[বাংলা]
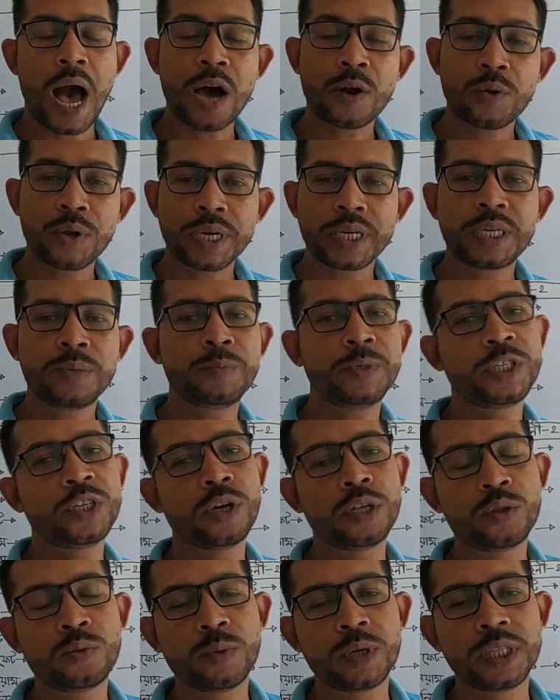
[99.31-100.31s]
আরও একটি
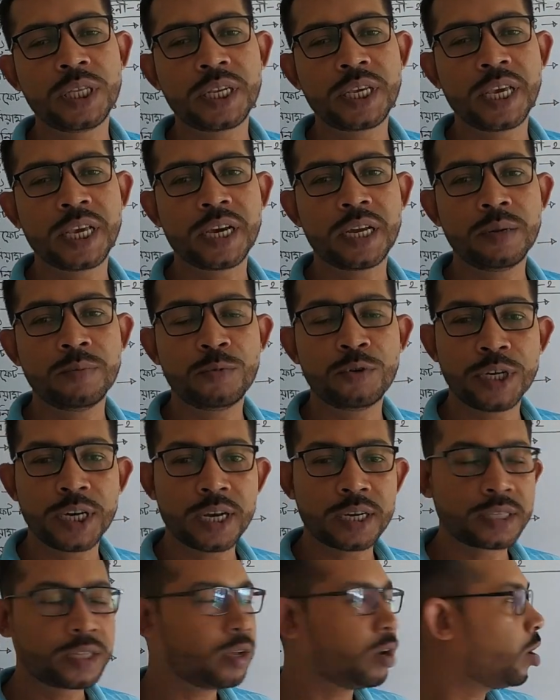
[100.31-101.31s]
বিষয় তোমাদেরকে এখানে মনে
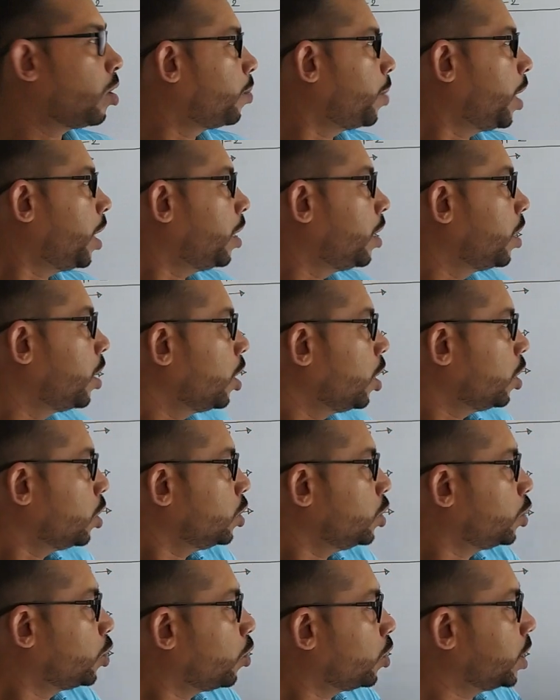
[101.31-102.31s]
রাখতে হবে
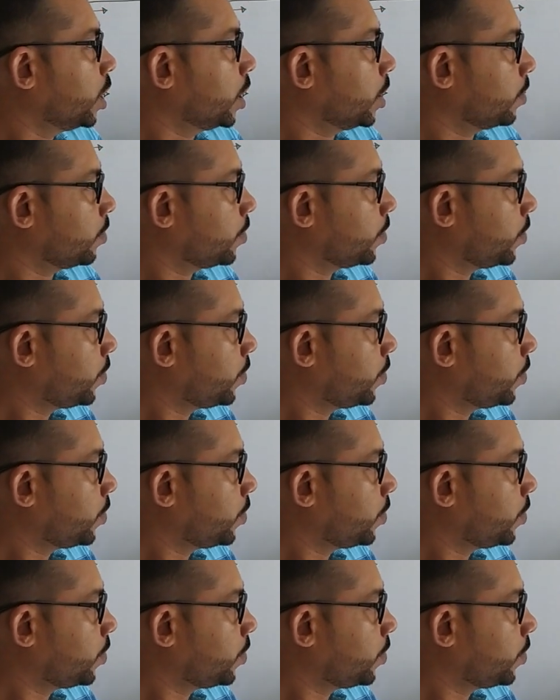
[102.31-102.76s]
যদি